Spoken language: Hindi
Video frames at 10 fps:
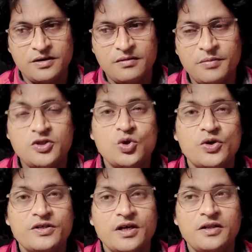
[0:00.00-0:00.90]

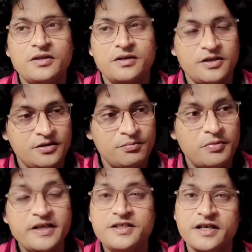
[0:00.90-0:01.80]
बच्चों के साथ इस
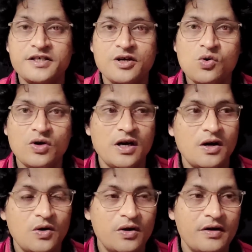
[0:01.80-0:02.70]
बड़ी जगह जाऊंगा
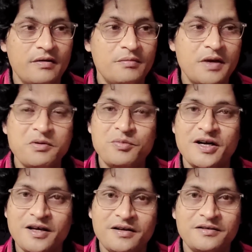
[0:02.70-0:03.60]
और मैं भी
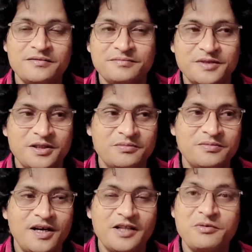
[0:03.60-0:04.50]
बड़ा
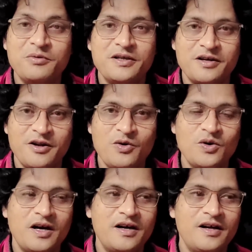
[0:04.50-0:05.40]
मतलब आदमी बनकर
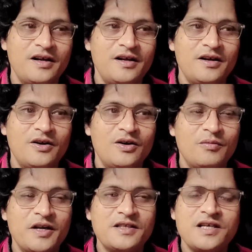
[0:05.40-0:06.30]
आऊँगा
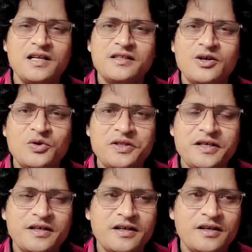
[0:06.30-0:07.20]
और बड़ा अच्छा लगता है
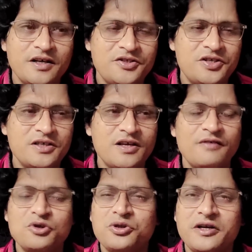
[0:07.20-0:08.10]
उन्हें देखकर अच्छे
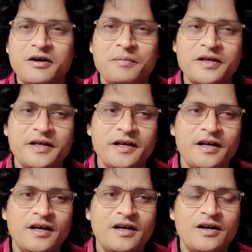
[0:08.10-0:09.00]
साफ़ सुथरे कपड़े
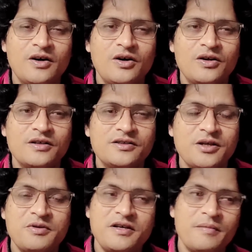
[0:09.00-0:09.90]
और
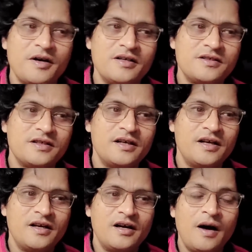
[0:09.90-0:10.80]
सभी के पास
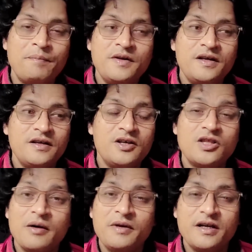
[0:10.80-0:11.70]
अपनी
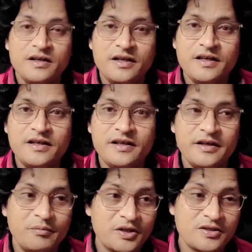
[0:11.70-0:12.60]
किताबें रखने के लिए
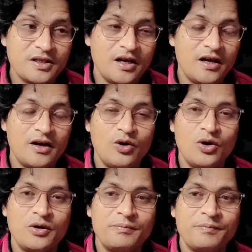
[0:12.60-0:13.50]
एक बस्ता
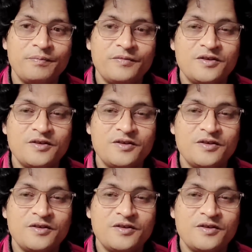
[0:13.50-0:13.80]
और